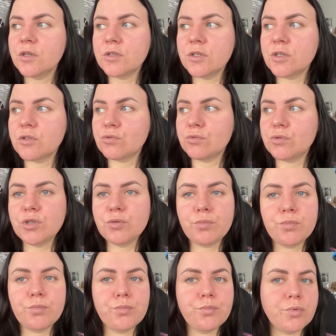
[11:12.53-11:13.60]
Нету
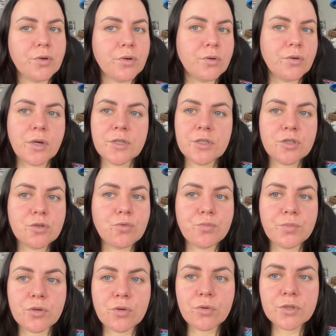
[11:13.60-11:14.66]
ни
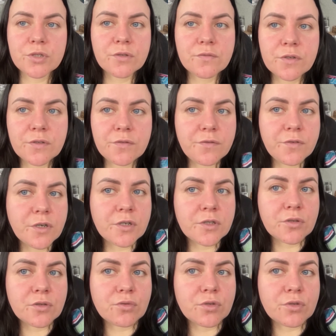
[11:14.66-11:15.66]
антикуперозного эффекта,